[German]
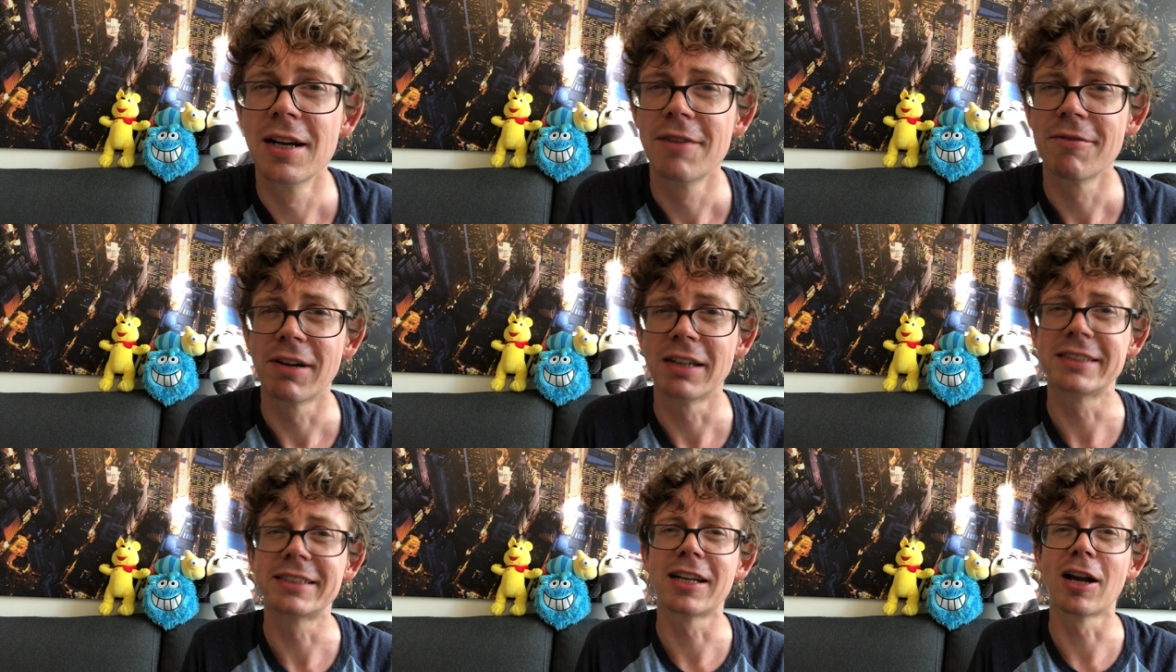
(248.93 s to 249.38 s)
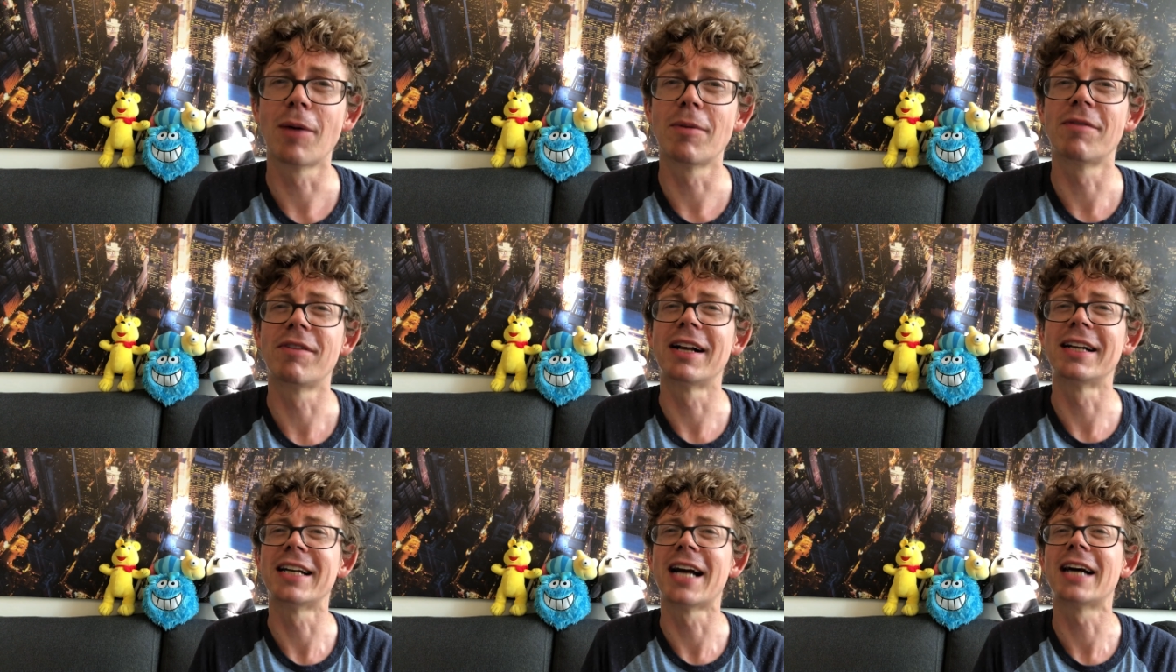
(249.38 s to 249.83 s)
Ich glaube,
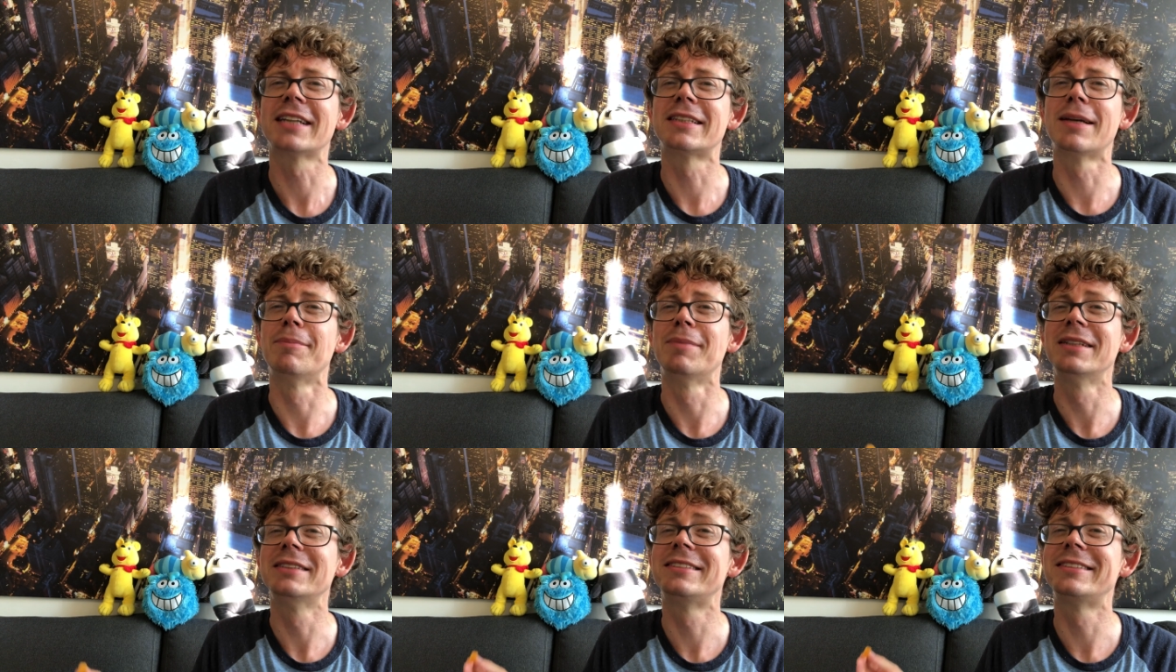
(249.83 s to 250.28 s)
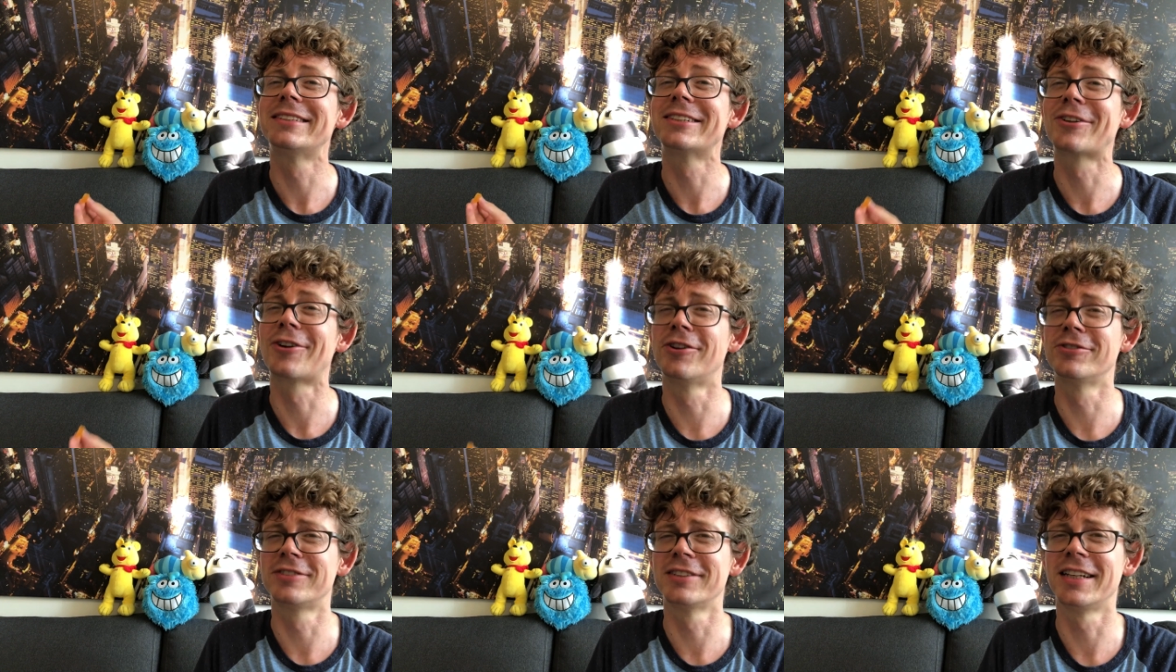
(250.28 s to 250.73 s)
weil nach der Minze
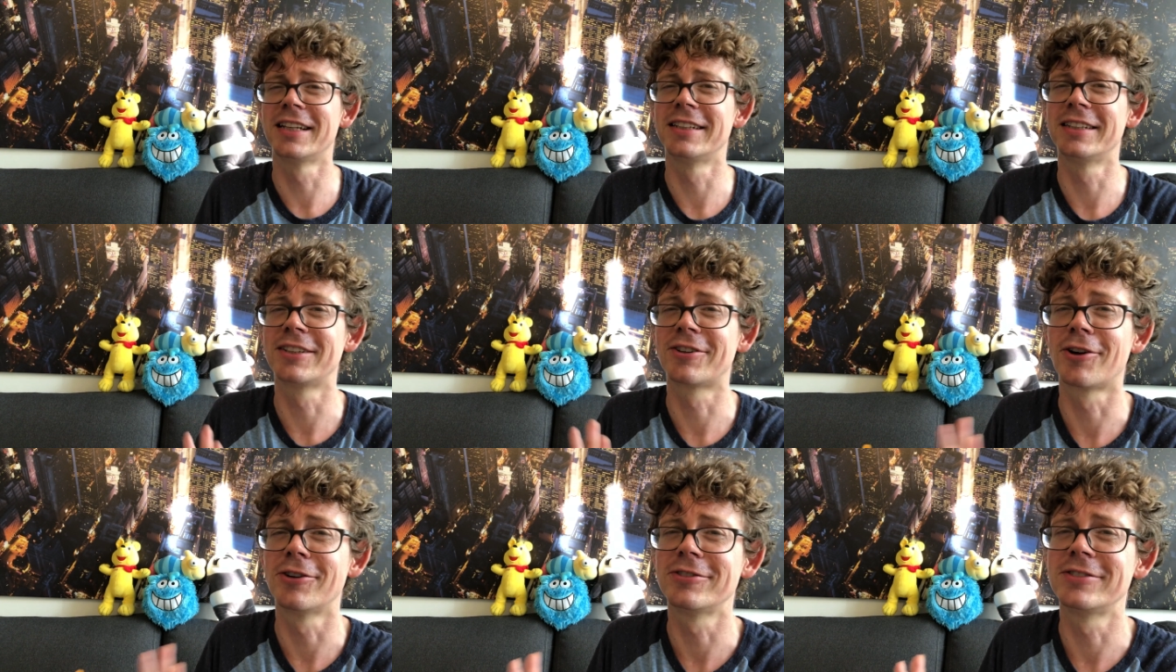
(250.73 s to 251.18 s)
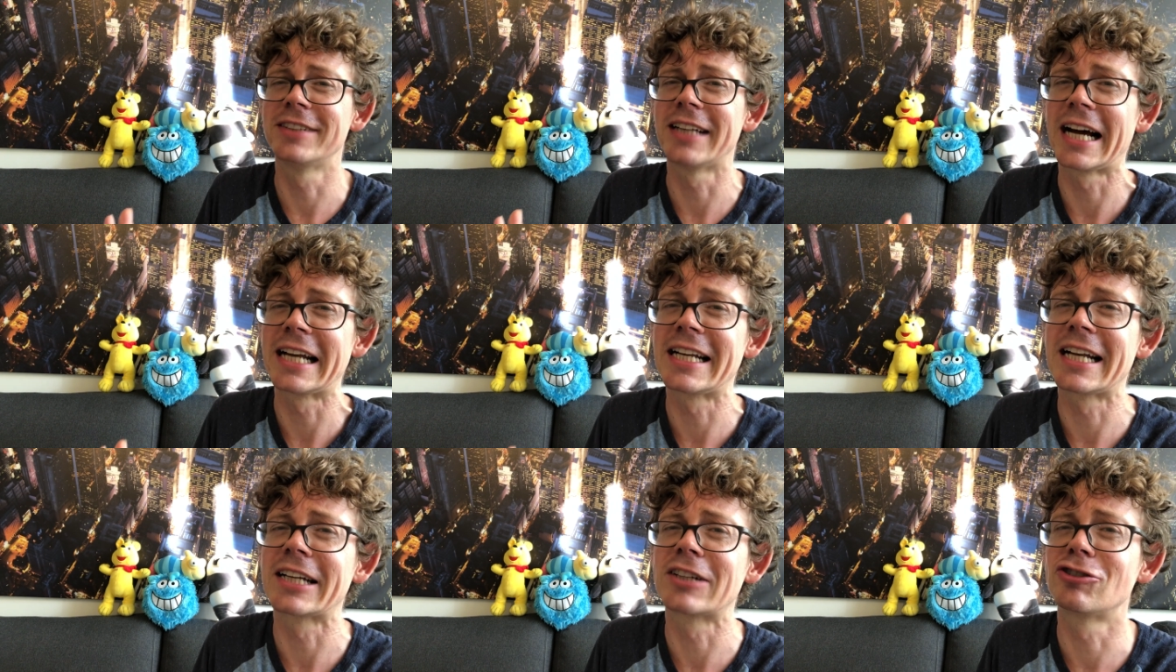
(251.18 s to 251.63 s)
könnte der, könnten die
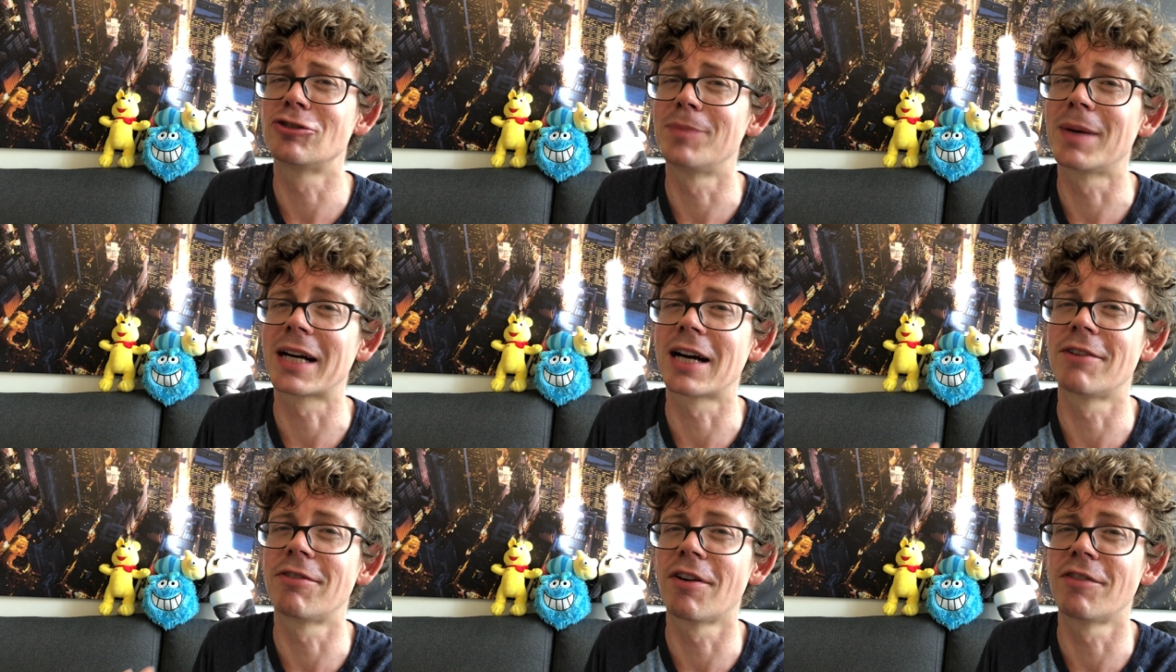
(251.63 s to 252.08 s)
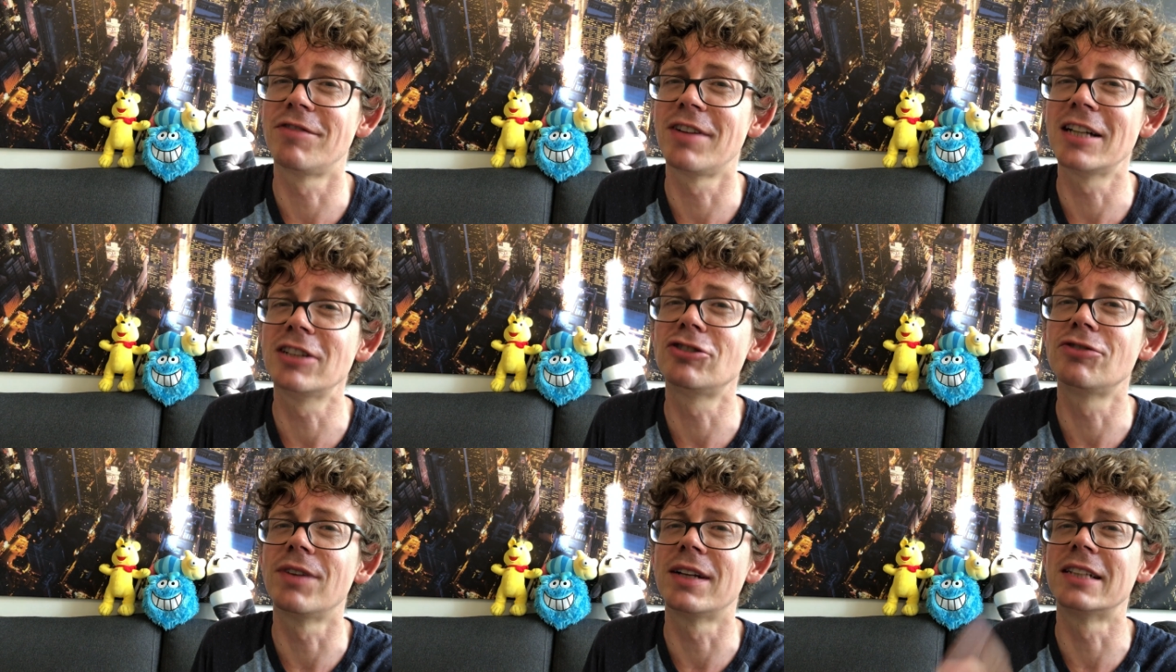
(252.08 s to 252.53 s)
anderen Geschmäcker
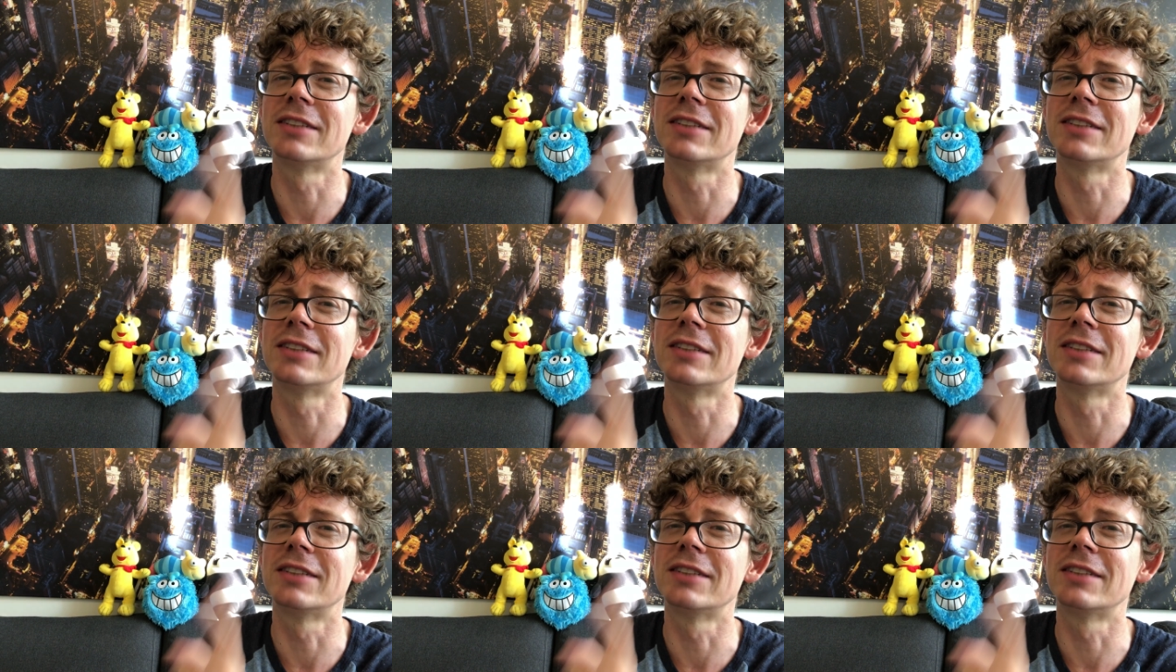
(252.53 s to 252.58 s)
verfälscht werden.